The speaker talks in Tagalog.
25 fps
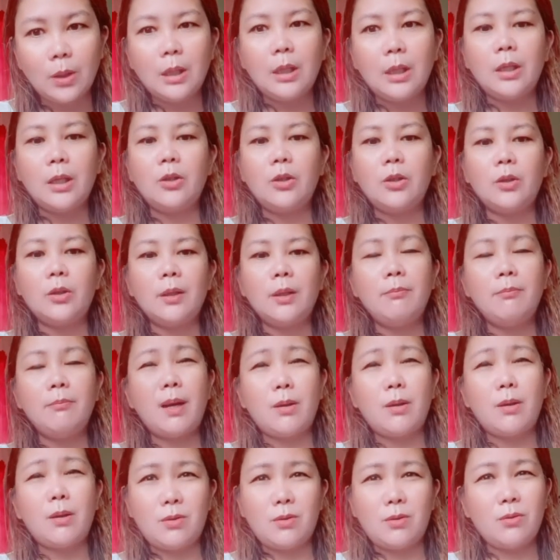Yung
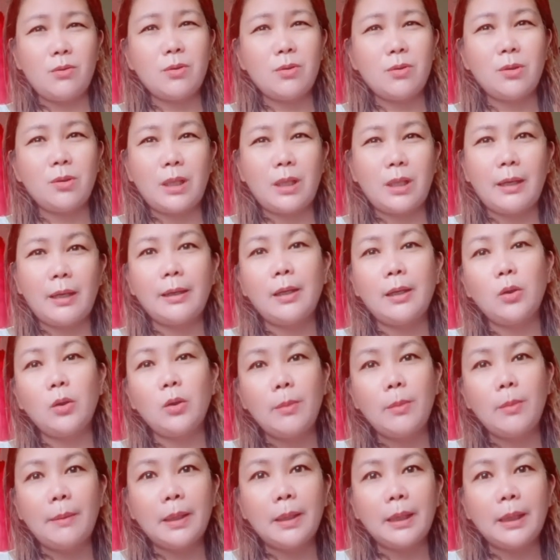iba, gustong gusto talagang
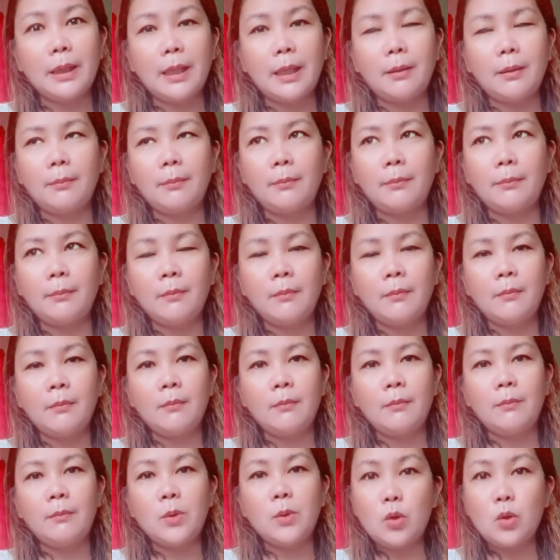gumamit ng
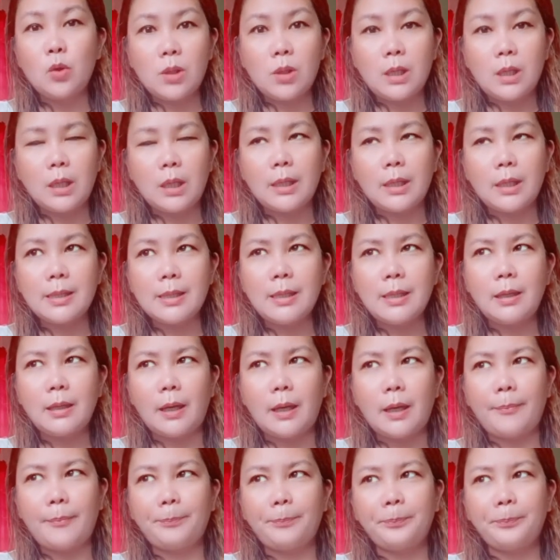music kasi
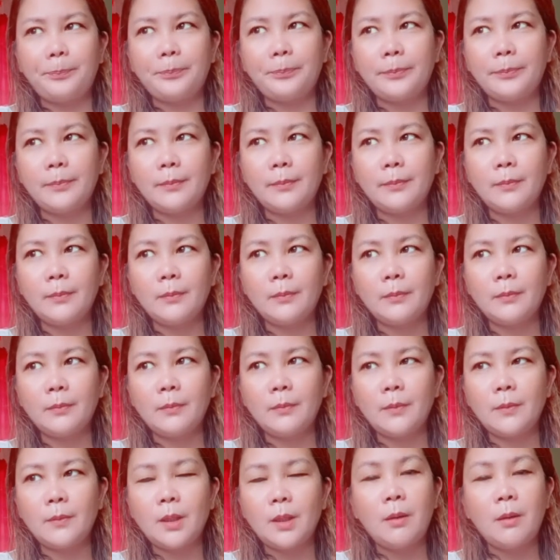nga,
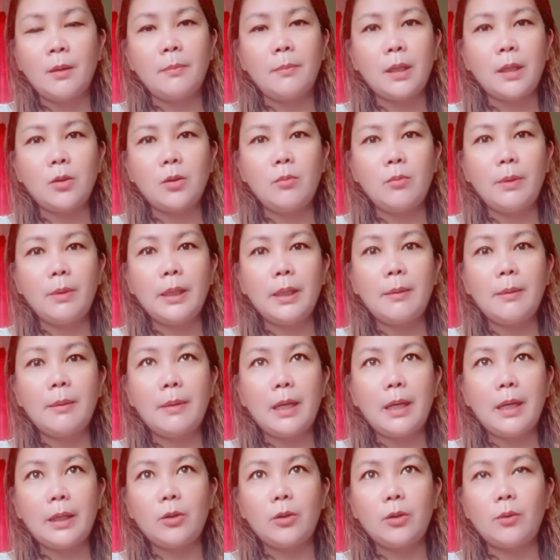para gumanda
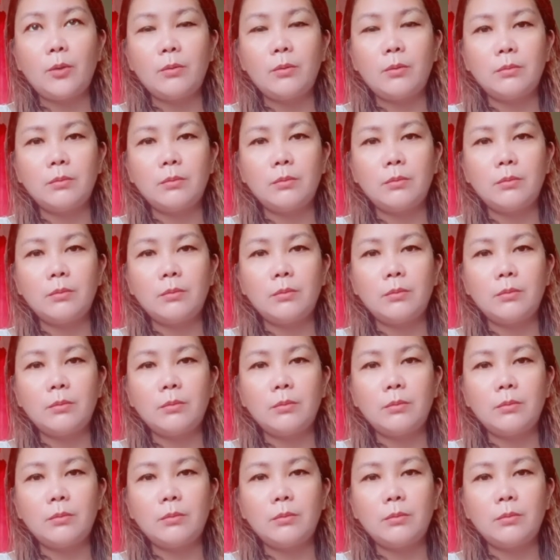man lang yung